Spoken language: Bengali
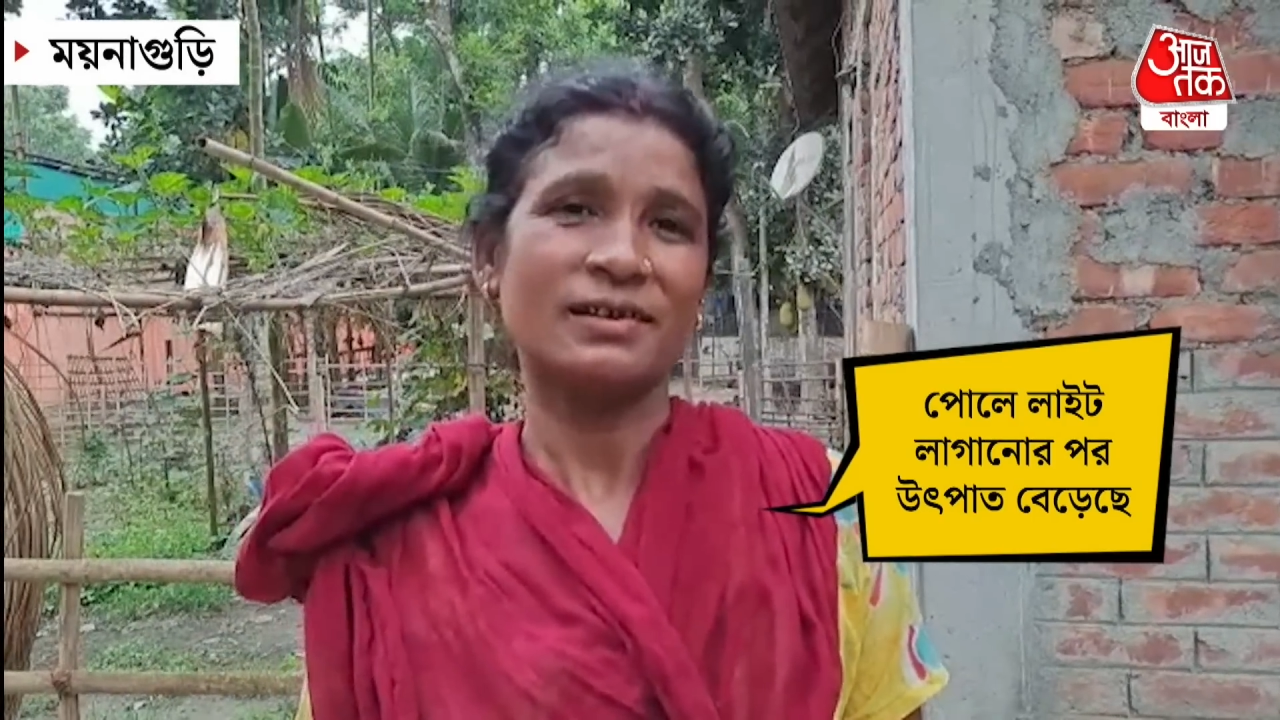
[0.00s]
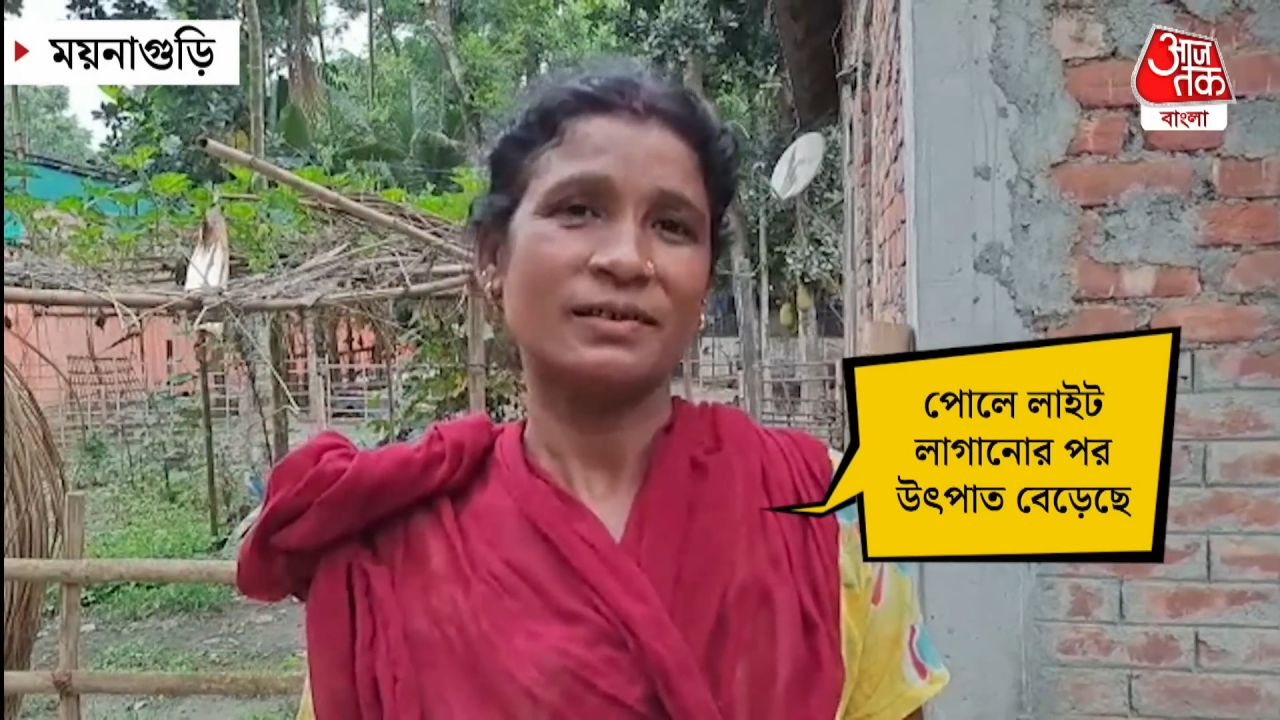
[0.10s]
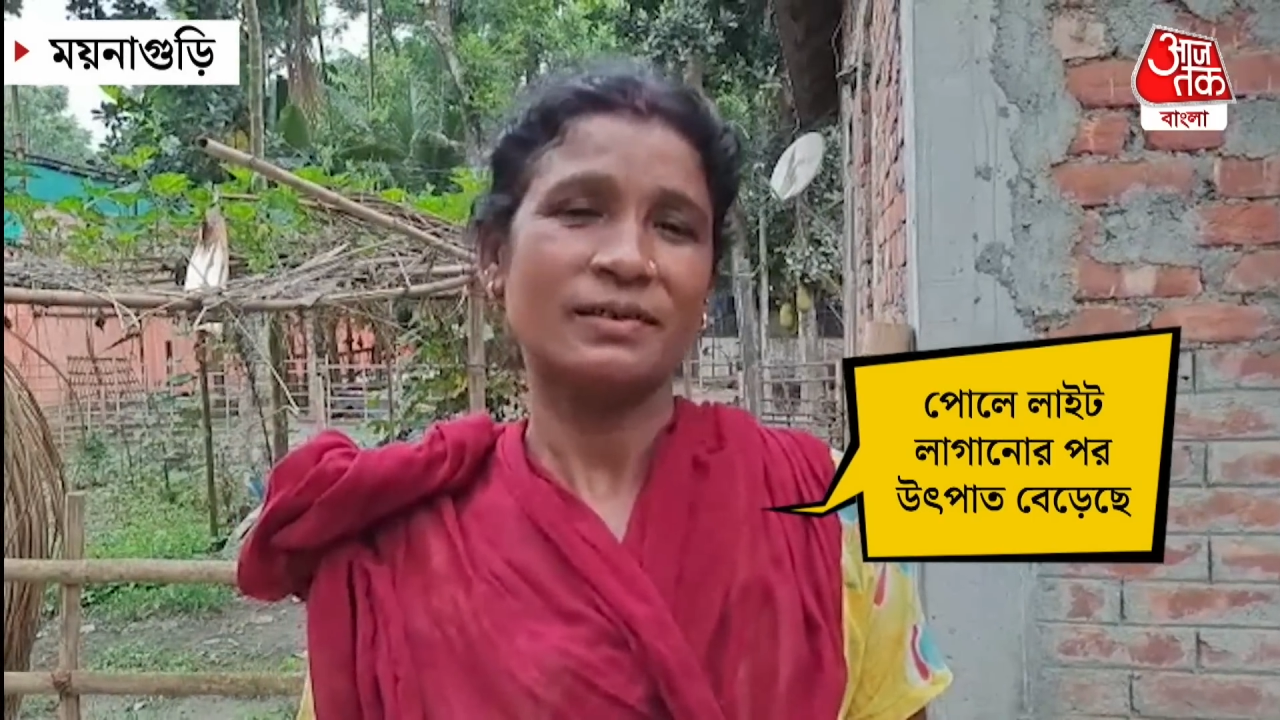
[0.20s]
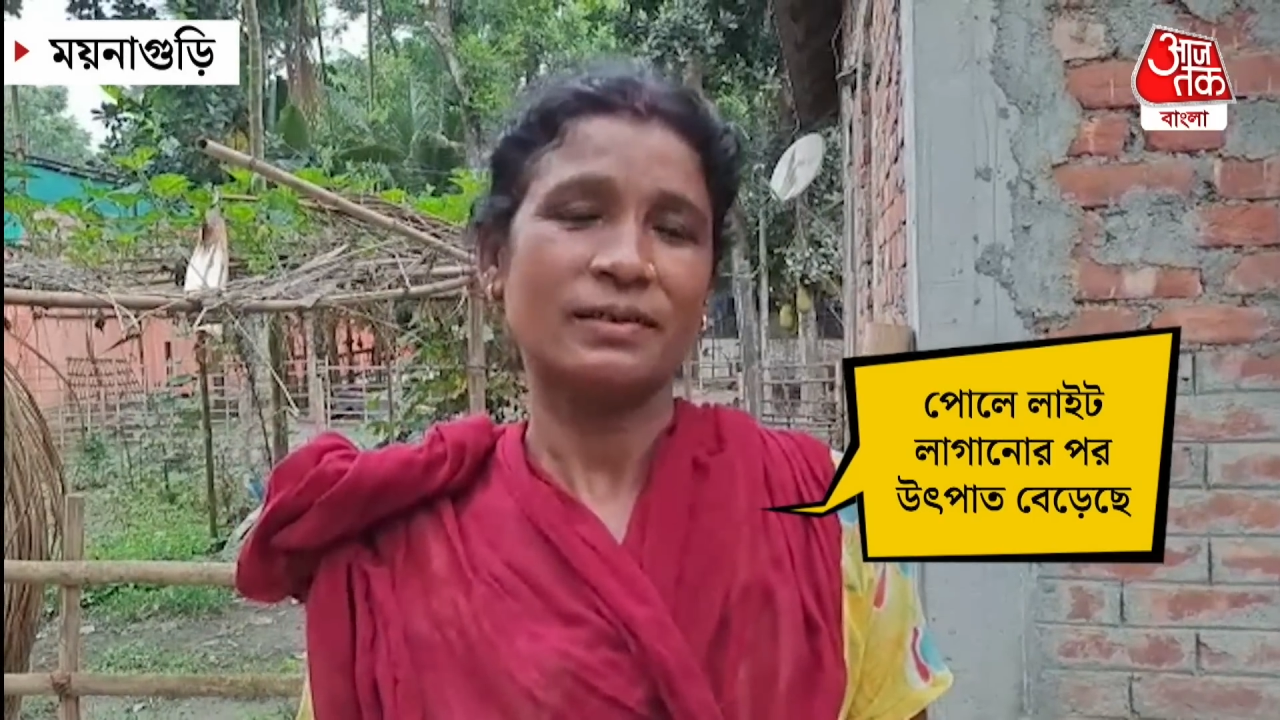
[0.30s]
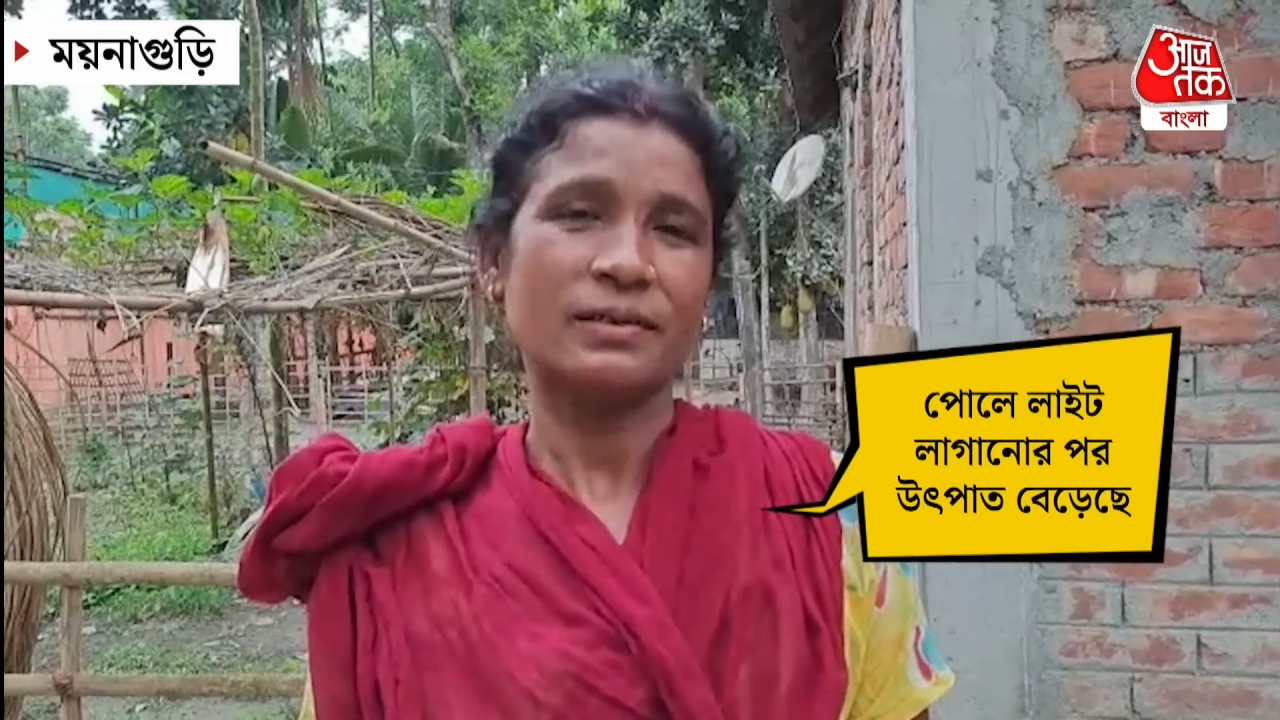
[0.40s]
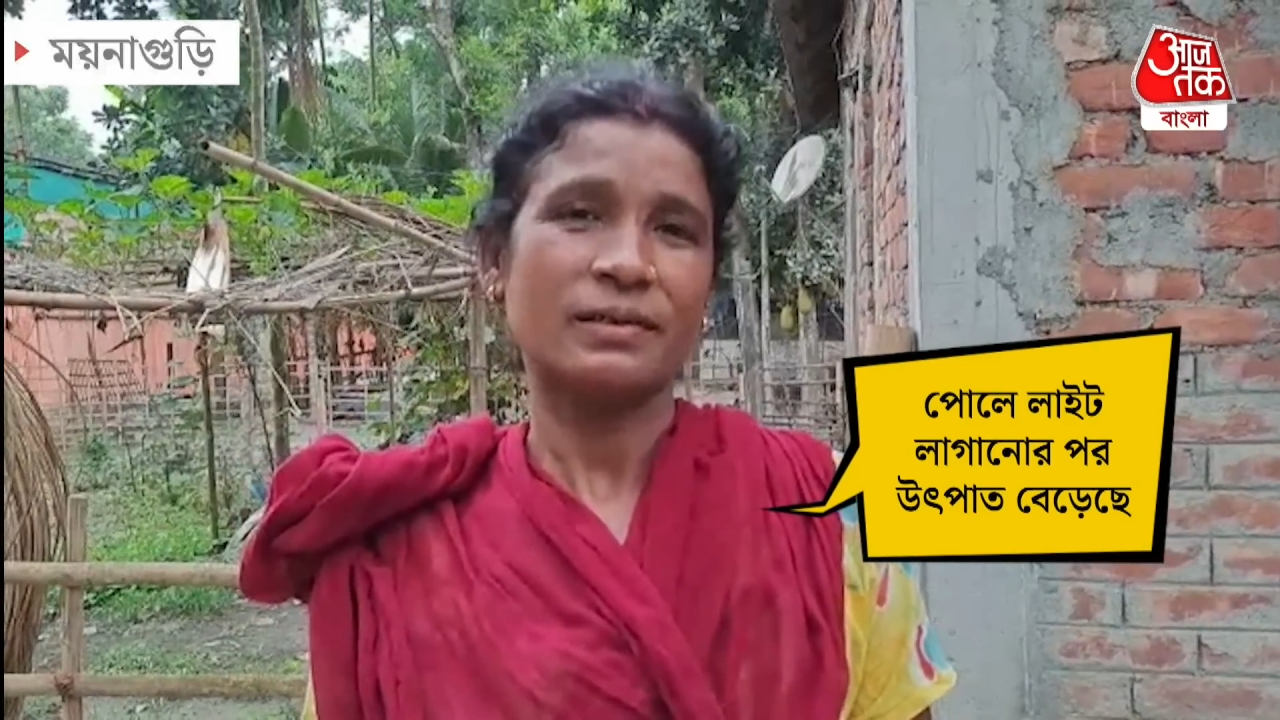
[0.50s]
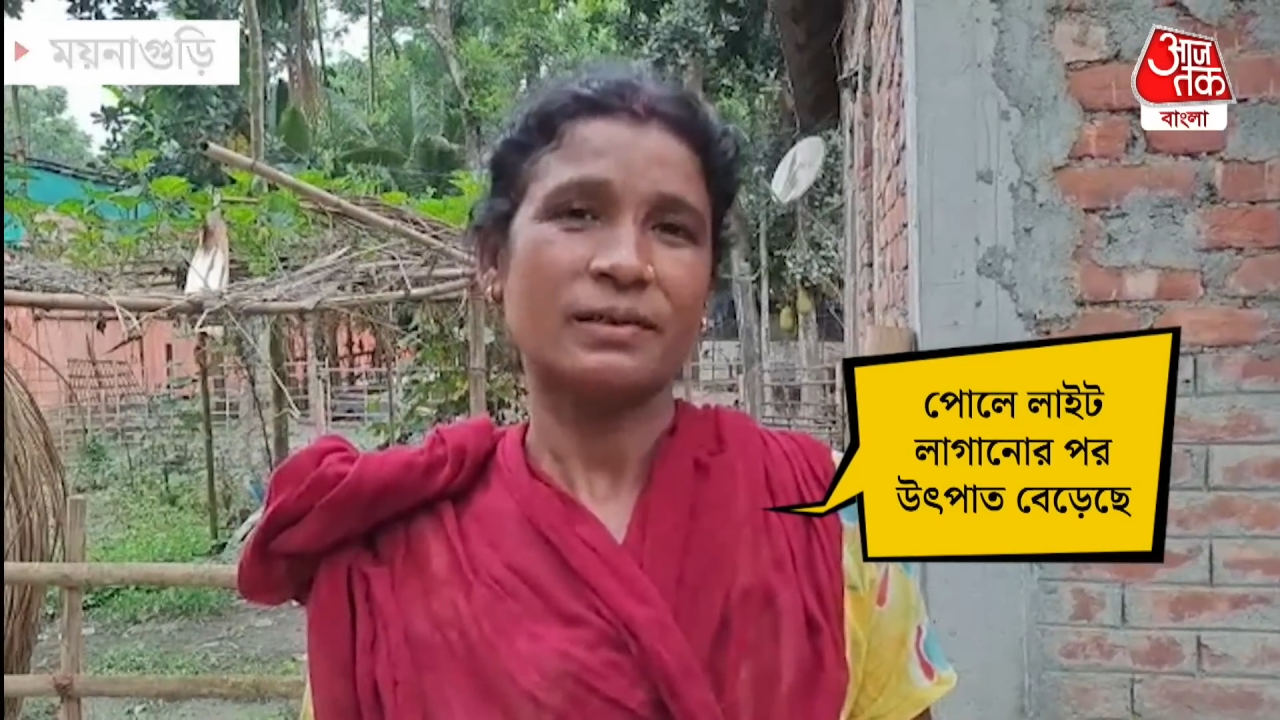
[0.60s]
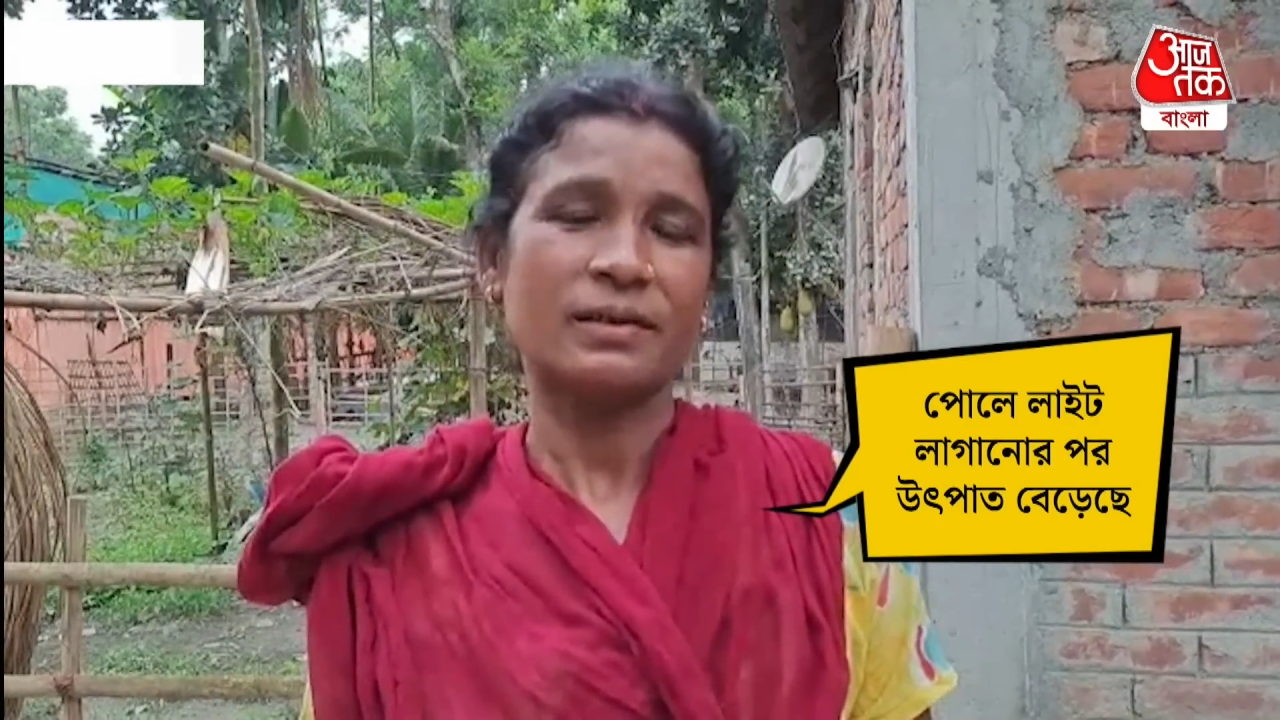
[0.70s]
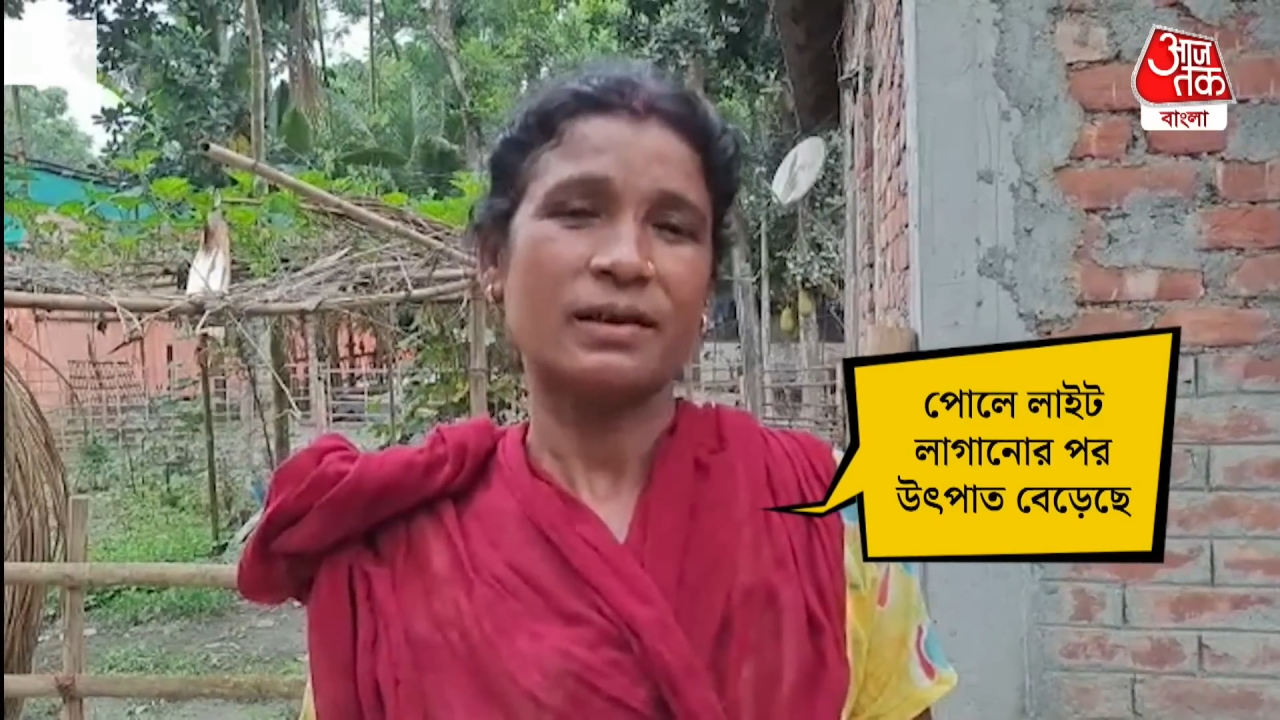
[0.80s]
আতঙ্কটা কি